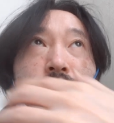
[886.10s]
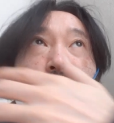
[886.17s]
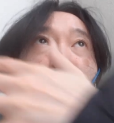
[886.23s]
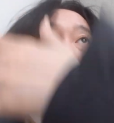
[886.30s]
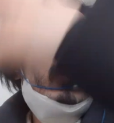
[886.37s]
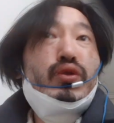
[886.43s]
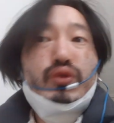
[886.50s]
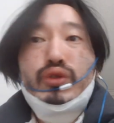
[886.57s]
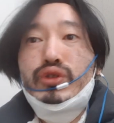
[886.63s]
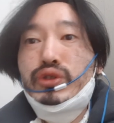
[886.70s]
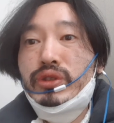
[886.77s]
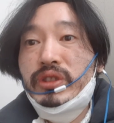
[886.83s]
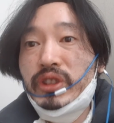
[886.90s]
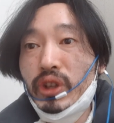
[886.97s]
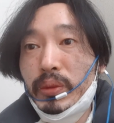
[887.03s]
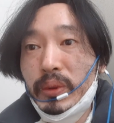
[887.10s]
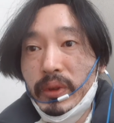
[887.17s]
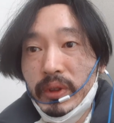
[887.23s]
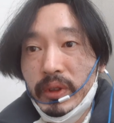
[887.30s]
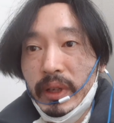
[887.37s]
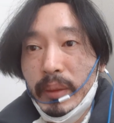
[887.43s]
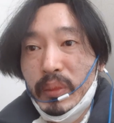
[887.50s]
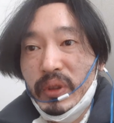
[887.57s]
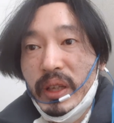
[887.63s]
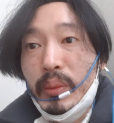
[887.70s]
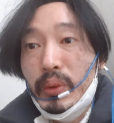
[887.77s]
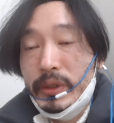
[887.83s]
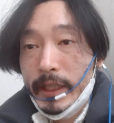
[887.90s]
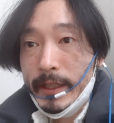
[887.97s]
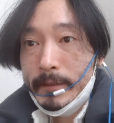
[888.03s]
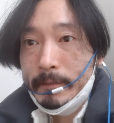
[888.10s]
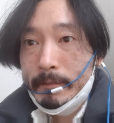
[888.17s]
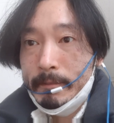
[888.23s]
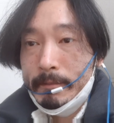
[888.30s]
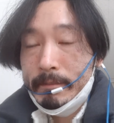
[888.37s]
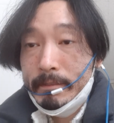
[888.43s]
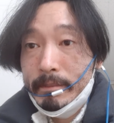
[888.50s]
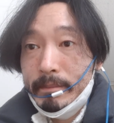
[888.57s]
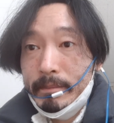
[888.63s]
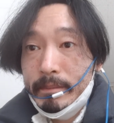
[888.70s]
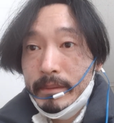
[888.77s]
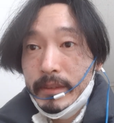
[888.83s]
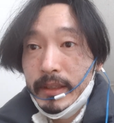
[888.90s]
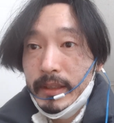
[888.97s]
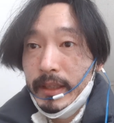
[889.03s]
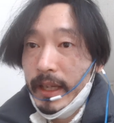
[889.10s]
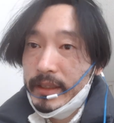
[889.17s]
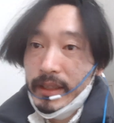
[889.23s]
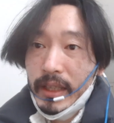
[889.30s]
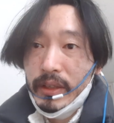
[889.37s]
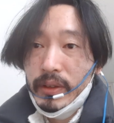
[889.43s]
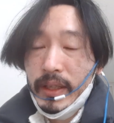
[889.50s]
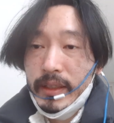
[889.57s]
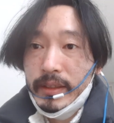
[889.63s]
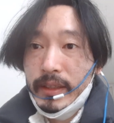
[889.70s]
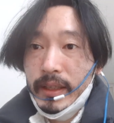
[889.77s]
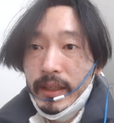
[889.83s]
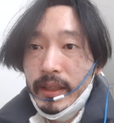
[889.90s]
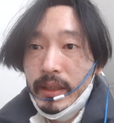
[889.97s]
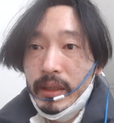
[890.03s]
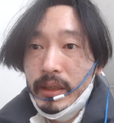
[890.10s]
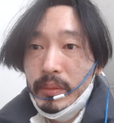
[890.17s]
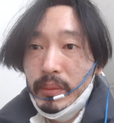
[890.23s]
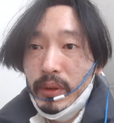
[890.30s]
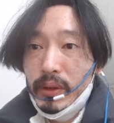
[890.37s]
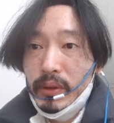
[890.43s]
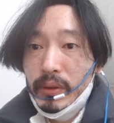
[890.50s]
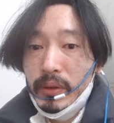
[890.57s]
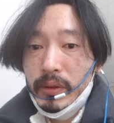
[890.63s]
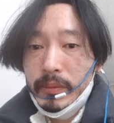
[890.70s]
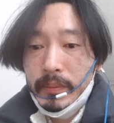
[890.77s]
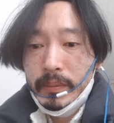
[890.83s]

전 우주를 설명을 한번 해보자. 가능할 것 같다. 뭘로?